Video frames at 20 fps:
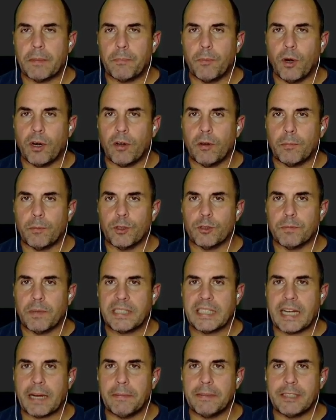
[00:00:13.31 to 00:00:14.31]
Bueno, pues
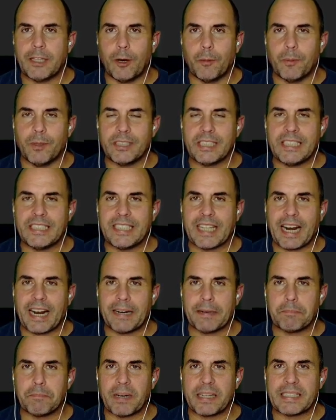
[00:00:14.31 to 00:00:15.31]
básicamente lo puedes
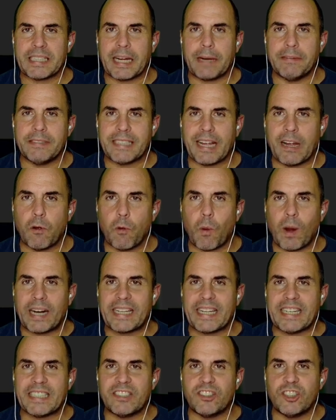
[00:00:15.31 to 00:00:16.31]
instalar prácticamente en
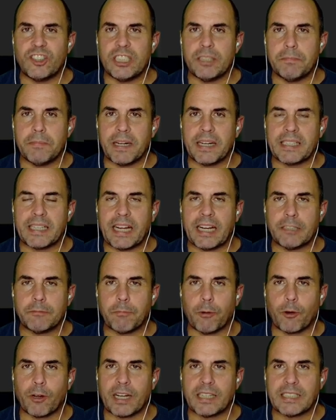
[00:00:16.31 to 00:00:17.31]
cualquier chisme que tengas
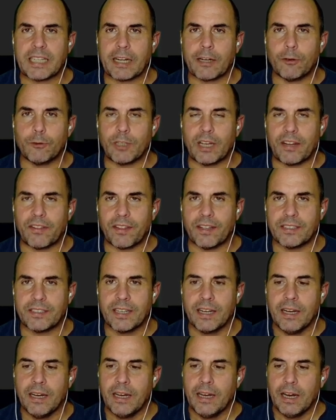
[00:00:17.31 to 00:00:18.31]
por casa que no utilices.
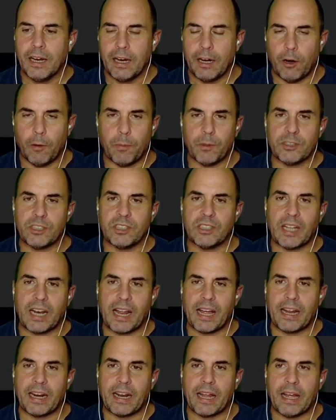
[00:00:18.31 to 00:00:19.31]
Lo puedes
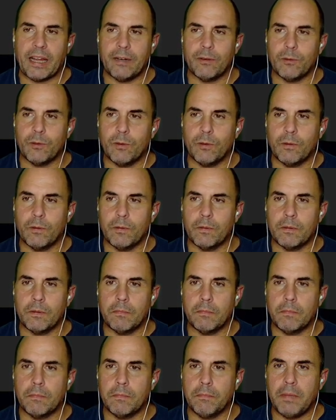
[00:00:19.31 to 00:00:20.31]
instalar en
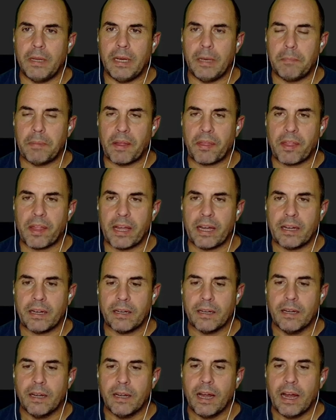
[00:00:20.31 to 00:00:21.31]
un mini PC,
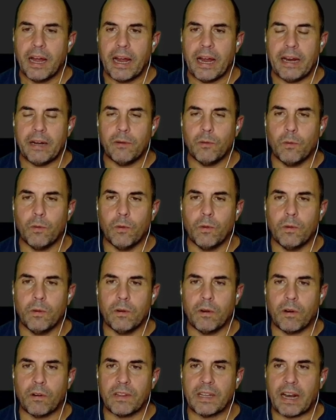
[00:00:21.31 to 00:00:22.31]
en
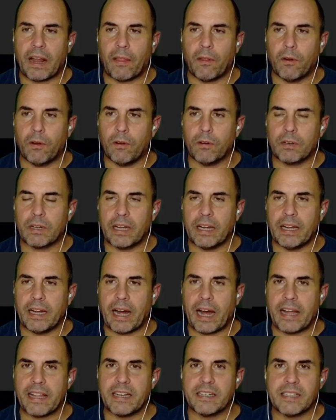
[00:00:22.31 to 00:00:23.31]
un ordenador que
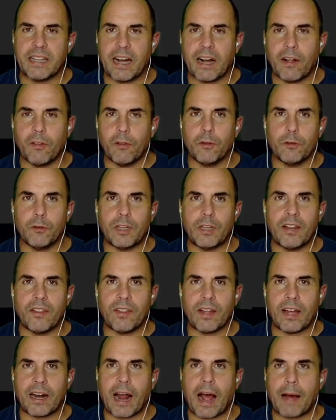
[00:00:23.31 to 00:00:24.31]
hayas dejado de
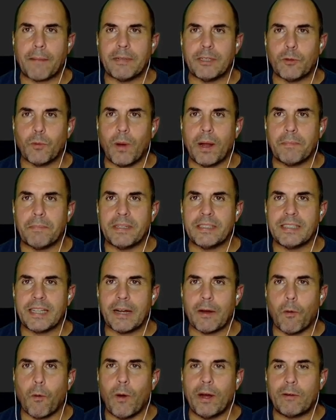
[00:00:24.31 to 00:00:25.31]
utilizar
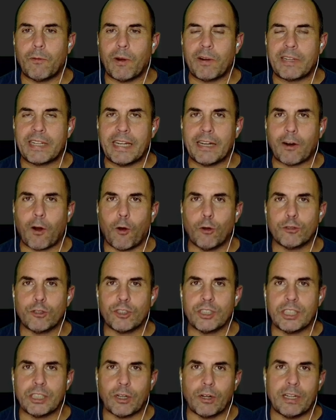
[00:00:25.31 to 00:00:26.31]
habitualmente o en cualquier otro
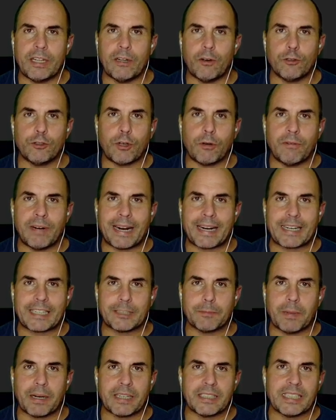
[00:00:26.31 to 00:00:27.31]
sitio, incluso en una
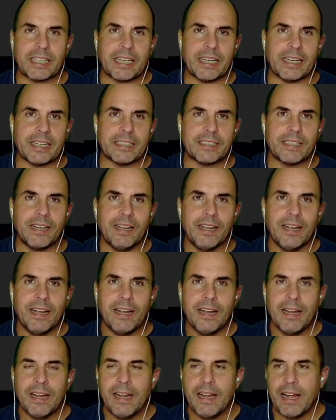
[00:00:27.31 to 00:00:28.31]
Raspberry si quieres.
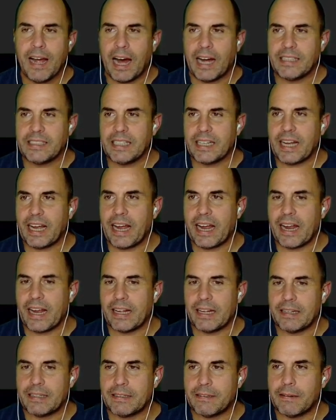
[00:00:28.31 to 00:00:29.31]
Así
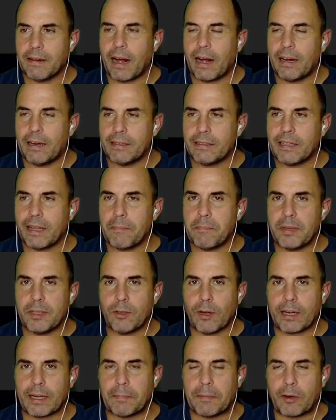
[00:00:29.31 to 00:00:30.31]
que te
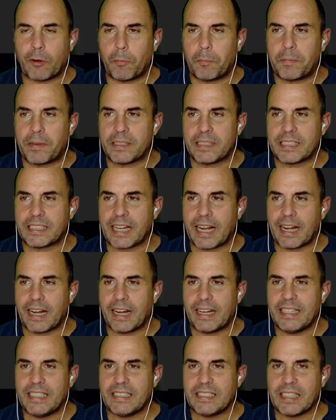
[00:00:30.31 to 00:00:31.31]
invito a que me acompañes a
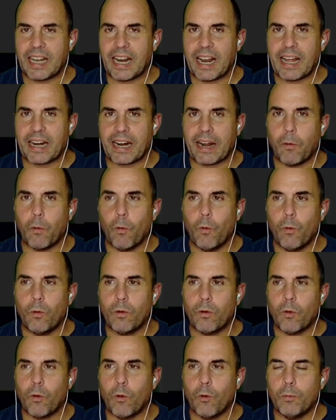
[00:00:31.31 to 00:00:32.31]
instalar
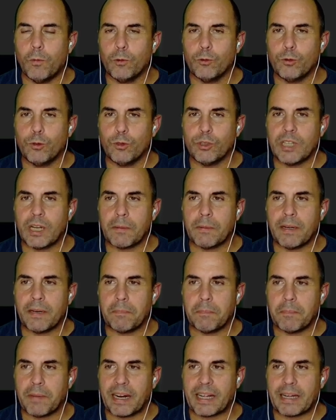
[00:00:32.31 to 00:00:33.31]
un Ubuntu
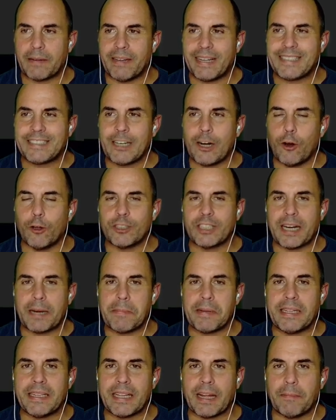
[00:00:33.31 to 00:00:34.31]
Server para que veas lo
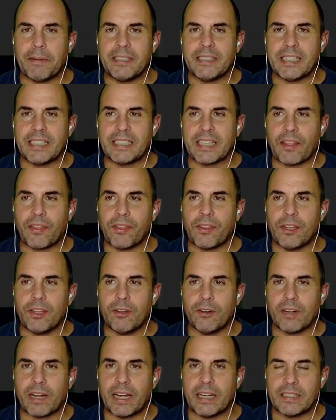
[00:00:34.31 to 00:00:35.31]
tremendamente
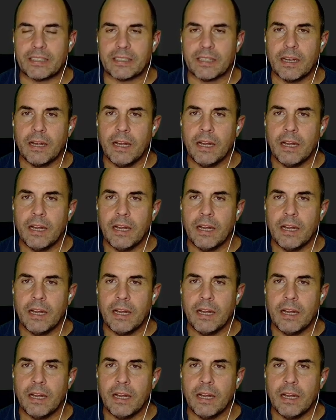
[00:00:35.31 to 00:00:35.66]
sencillo que es.